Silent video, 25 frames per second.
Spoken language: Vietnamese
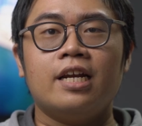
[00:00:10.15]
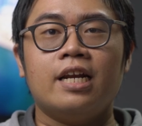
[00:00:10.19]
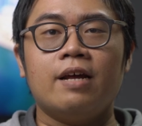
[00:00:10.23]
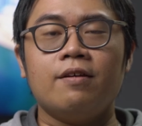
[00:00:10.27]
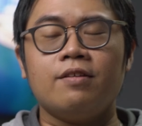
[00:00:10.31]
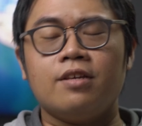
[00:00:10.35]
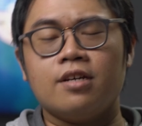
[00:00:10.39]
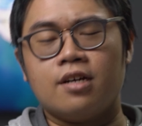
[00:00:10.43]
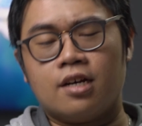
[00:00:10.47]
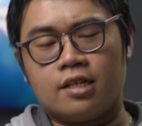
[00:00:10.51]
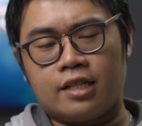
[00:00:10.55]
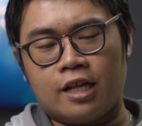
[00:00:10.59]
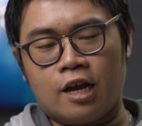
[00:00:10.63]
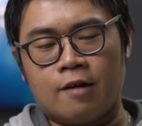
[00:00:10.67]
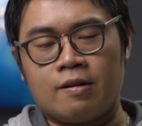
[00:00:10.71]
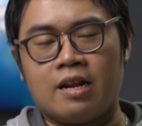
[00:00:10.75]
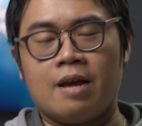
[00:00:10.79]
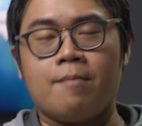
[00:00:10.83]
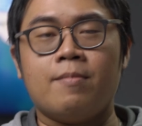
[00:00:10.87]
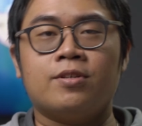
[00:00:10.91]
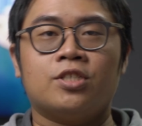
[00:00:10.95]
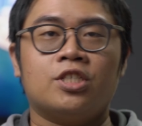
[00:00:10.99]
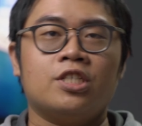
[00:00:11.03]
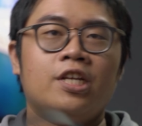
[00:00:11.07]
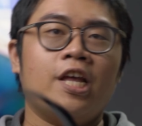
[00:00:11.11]
Nếu chưa thì hôm
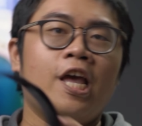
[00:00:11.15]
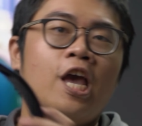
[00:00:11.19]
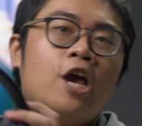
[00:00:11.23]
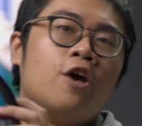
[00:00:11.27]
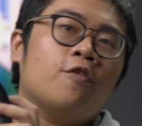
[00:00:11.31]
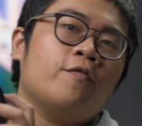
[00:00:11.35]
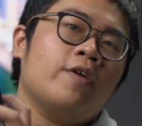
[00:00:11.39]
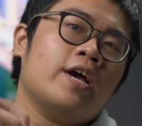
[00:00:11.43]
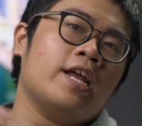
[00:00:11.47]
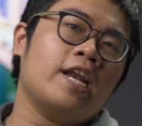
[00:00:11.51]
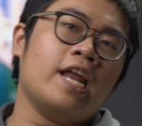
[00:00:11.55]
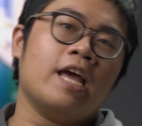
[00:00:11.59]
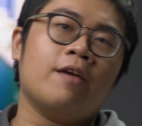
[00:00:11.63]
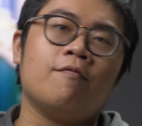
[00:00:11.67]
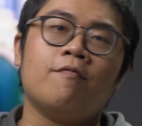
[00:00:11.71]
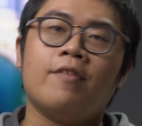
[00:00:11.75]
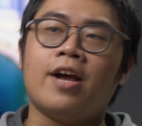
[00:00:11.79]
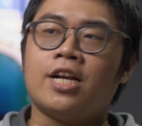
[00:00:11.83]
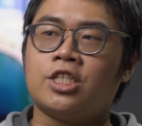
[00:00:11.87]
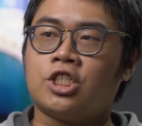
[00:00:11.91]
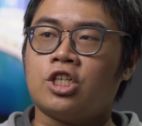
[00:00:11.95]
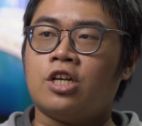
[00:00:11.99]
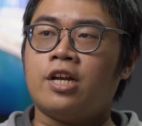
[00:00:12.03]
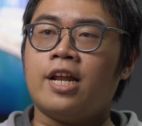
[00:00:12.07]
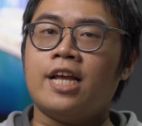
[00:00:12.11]
nay mình sẽ giới thiệu với anh em
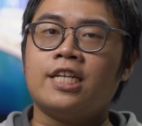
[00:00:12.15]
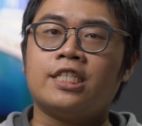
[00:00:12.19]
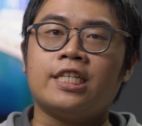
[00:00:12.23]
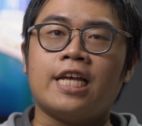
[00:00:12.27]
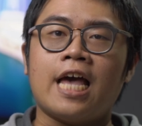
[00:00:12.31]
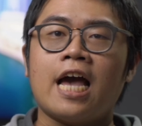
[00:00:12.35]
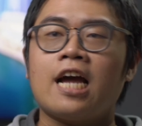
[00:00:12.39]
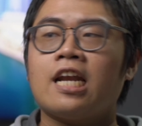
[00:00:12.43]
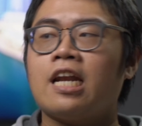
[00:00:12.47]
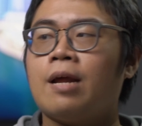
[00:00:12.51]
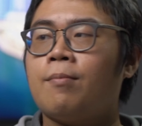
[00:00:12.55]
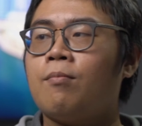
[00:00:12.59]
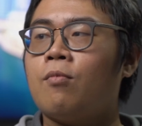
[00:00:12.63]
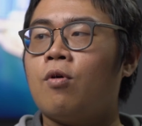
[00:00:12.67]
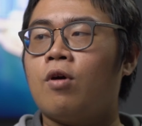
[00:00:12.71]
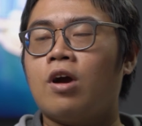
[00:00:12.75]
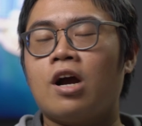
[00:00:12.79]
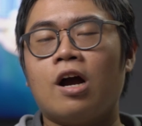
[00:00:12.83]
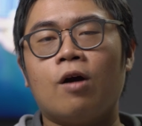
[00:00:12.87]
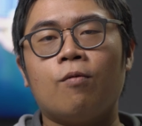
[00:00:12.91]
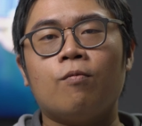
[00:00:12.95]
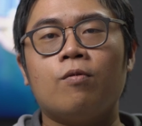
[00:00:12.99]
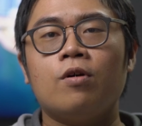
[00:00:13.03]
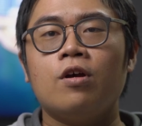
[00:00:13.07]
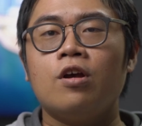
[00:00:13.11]
về Sony
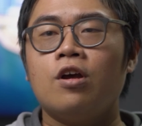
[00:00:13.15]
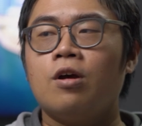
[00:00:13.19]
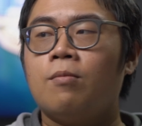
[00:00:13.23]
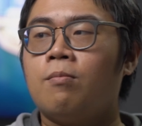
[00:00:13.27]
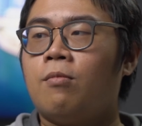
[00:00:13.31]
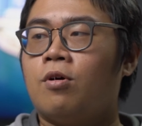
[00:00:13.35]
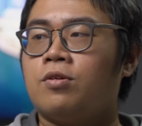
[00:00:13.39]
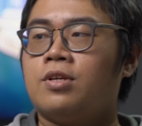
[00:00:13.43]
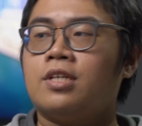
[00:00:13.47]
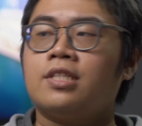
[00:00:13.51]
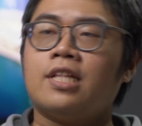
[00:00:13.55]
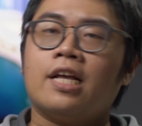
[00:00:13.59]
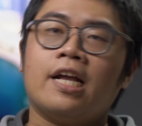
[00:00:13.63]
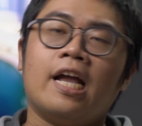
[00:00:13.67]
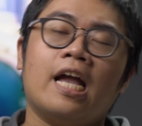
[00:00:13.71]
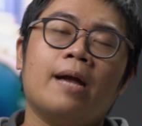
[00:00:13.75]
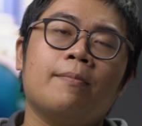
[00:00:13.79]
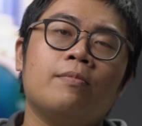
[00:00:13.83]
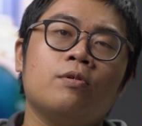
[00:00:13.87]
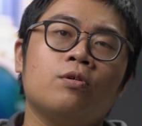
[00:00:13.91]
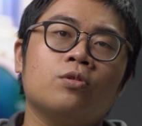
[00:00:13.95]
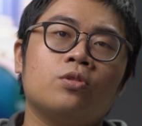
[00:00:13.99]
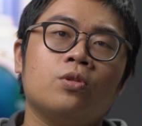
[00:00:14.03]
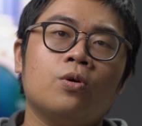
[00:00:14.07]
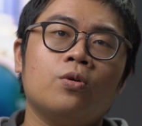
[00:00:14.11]
WH-CH510, một chiếc tai nghe
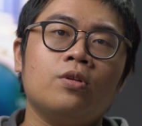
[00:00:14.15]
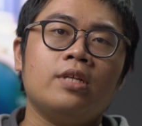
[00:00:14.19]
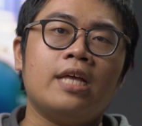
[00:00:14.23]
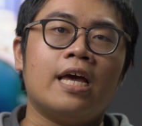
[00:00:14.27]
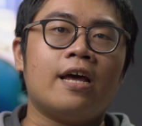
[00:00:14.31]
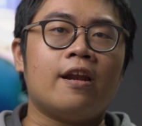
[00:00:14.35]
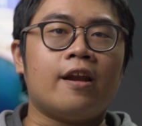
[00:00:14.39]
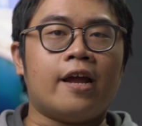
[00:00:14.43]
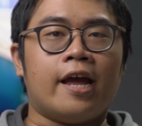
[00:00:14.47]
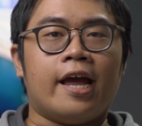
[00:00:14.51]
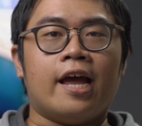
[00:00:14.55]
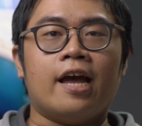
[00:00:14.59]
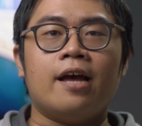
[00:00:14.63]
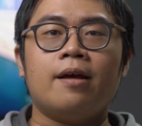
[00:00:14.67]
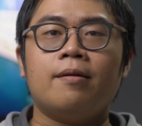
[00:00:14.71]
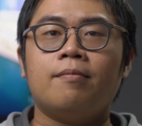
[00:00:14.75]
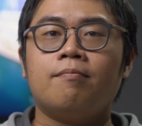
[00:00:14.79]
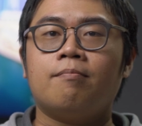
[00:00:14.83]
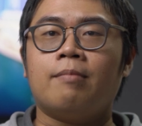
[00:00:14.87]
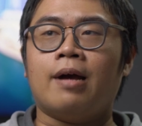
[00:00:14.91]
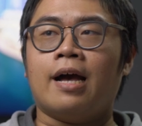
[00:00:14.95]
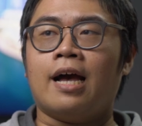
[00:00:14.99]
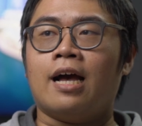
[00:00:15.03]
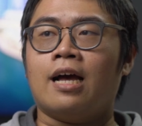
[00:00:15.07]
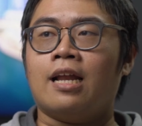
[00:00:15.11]
Bluetooth giá rẻ
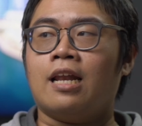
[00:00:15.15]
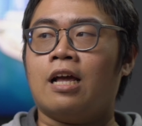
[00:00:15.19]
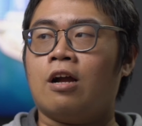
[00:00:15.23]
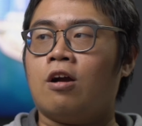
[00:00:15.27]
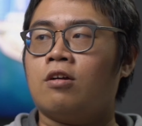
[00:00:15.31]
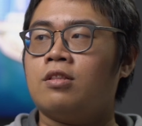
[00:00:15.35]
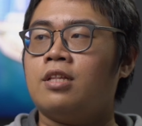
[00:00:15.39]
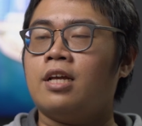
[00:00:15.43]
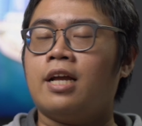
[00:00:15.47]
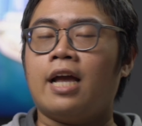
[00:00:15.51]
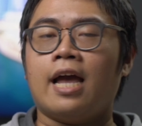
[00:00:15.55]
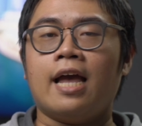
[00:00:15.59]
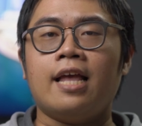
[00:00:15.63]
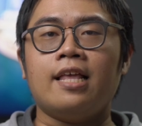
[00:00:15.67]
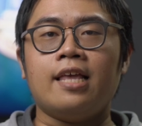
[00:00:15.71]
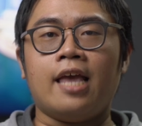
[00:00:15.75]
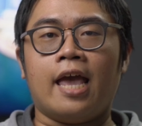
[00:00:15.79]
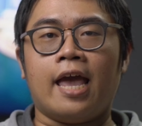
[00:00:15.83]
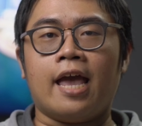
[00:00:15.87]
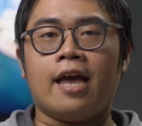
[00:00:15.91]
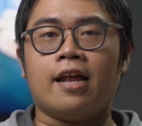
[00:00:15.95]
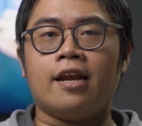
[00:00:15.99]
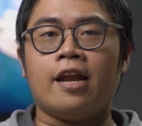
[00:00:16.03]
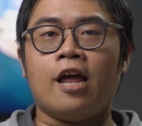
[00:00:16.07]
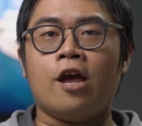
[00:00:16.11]
mà lại có thiết kế
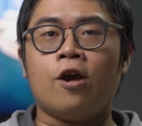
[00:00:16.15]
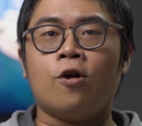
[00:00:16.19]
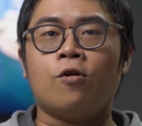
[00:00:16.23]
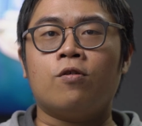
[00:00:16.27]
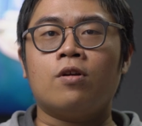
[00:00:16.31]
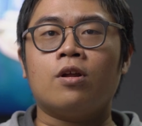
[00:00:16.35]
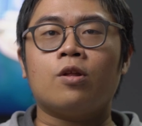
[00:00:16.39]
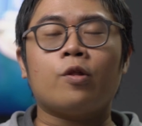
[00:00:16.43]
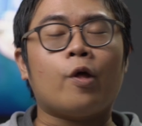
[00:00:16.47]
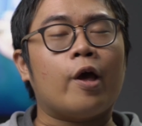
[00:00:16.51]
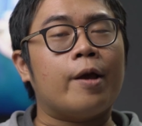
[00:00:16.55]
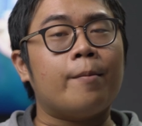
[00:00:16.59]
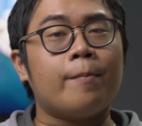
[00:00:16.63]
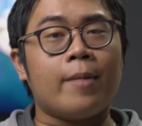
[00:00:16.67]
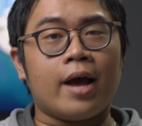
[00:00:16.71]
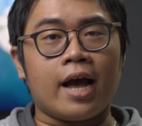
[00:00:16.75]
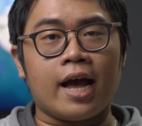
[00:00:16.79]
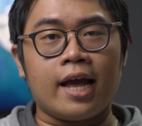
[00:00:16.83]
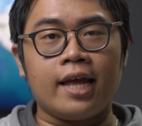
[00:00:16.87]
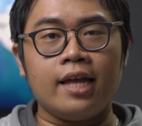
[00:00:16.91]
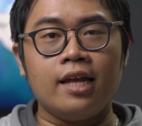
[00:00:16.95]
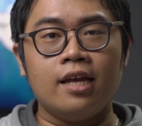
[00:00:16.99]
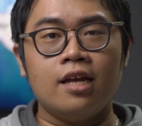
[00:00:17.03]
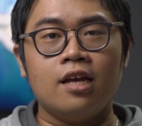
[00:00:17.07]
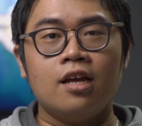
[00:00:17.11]
nhẹ, đeo rất là thoải
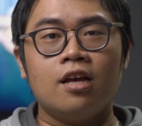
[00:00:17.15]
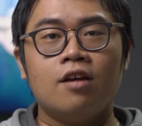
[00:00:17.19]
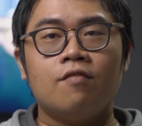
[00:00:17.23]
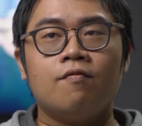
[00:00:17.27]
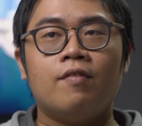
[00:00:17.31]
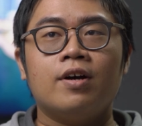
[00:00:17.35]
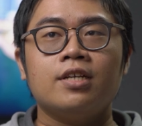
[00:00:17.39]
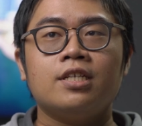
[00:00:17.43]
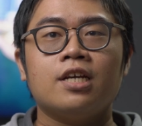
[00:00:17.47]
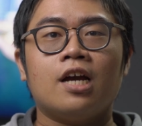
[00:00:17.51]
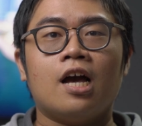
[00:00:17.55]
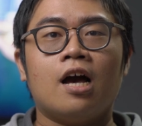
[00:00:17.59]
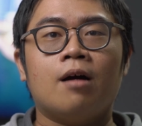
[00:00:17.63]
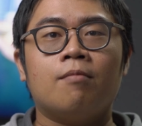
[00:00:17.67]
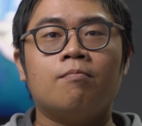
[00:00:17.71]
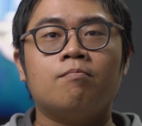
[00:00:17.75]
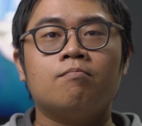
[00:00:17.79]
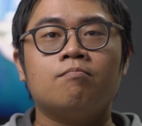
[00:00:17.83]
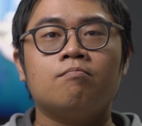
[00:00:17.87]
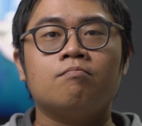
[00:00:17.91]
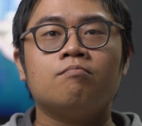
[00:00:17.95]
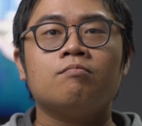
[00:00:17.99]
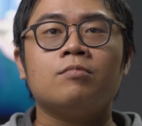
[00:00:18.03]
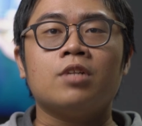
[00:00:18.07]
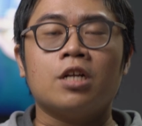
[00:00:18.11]
mái, với chất âm
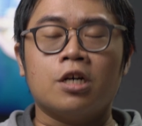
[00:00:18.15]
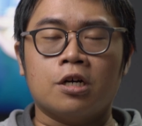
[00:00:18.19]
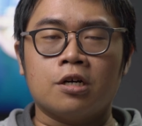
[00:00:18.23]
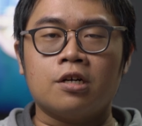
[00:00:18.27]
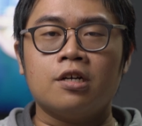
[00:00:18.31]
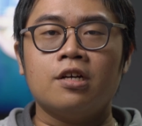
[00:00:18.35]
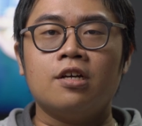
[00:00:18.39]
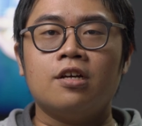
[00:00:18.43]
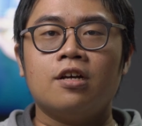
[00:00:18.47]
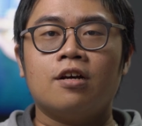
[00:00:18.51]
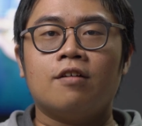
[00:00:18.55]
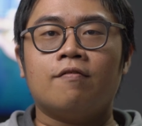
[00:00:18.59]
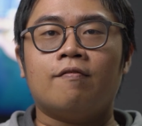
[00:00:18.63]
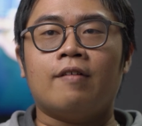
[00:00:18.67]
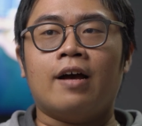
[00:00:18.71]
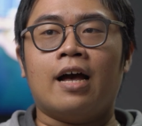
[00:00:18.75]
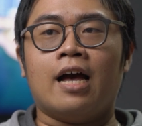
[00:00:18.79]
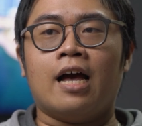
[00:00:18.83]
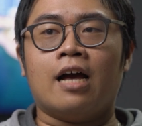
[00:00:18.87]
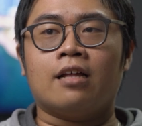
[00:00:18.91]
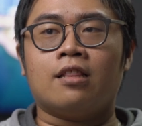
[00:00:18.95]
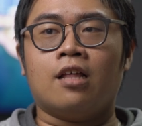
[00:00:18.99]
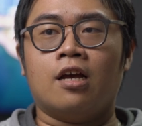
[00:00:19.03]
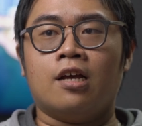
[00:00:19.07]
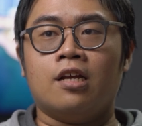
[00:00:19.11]
được
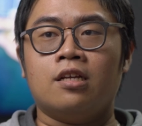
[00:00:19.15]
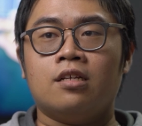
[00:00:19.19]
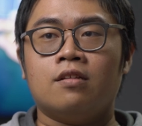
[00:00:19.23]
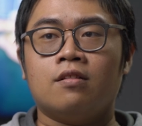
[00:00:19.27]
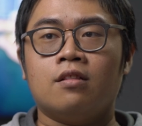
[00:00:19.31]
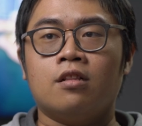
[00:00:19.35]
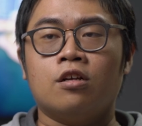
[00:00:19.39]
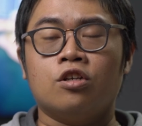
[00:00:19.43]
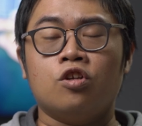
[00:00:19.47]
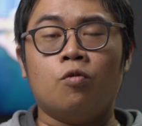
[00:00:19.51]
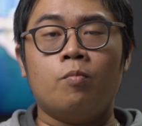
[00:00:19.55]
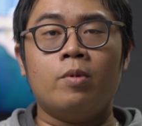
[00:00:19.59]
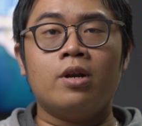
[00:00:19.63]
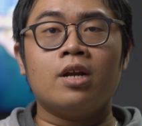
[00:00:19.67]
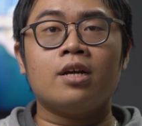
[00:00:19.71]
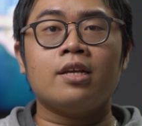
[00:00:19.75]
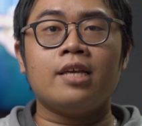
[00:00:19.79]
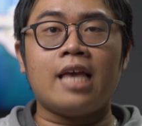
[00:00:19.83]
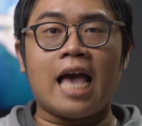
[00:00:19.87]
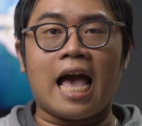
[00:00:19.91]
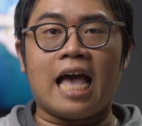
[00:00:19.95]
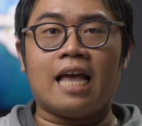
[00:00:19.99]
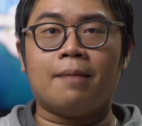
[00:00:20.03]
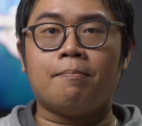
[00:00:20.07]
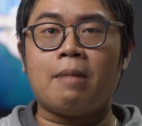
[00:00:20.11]
và thời lượng dùng rất
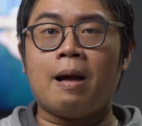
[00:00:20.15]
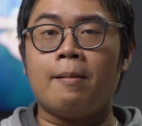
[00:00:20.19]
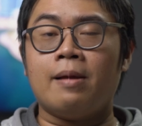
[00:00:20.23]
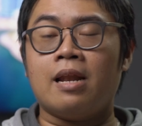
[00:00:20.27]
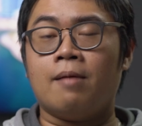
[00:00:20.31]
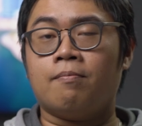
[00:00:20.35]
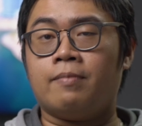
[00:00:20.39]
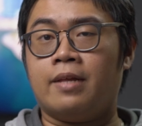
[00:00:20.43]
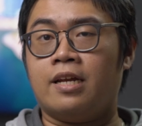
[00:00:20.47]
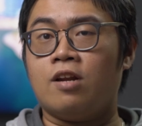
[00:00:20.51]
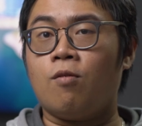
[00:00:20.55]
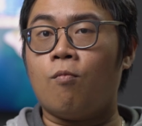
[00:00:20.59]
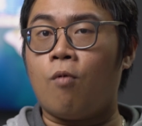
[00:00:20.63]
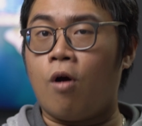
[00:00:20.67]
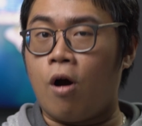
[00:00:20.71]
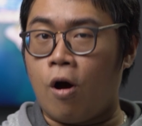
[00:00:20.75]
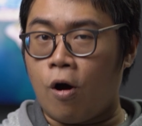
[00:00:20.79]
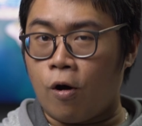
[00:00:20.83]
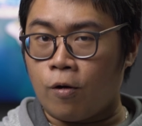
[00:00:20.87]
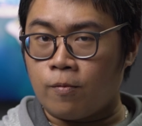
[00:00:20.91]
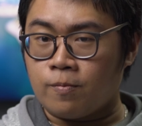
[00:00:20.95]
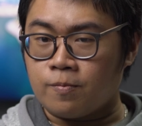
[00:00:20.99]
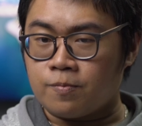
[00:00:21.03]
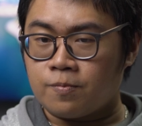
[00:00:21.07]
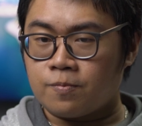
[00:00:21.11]
dài, 35 tiếng đồng
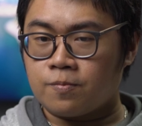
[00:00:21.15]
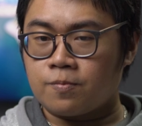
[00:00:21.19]
hồ.